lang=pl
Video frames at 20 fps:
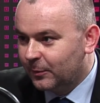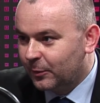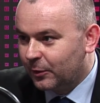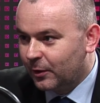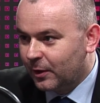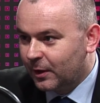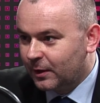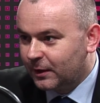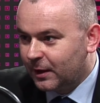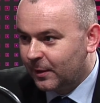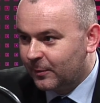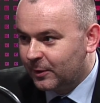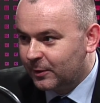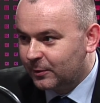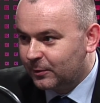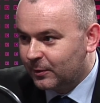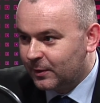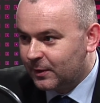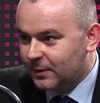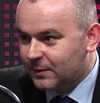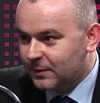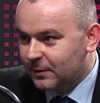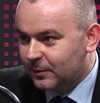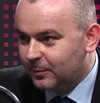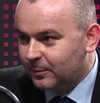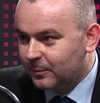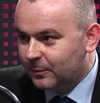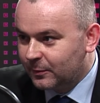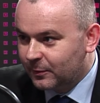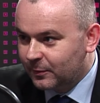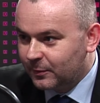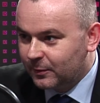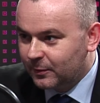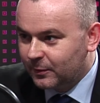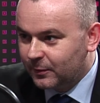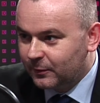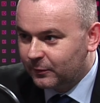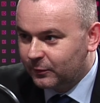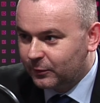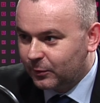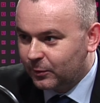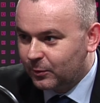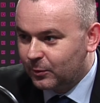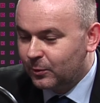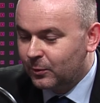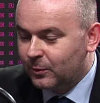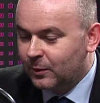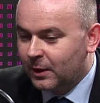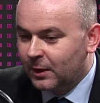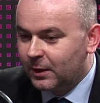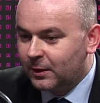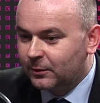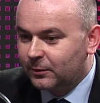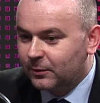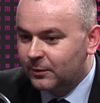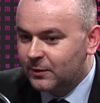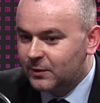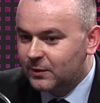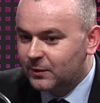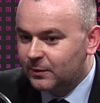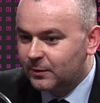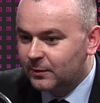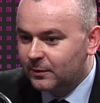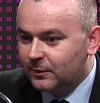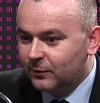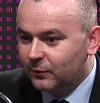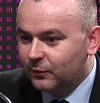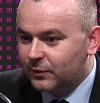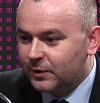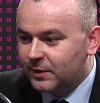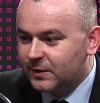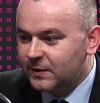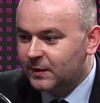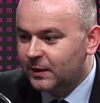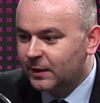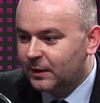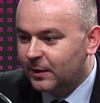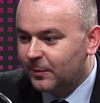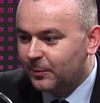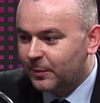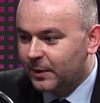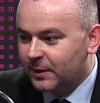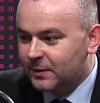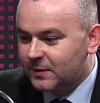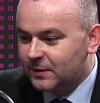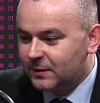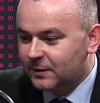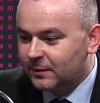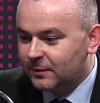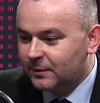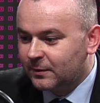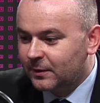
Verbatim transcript: projektami, które są e, w toku, ale to jest e, wczesny etap prac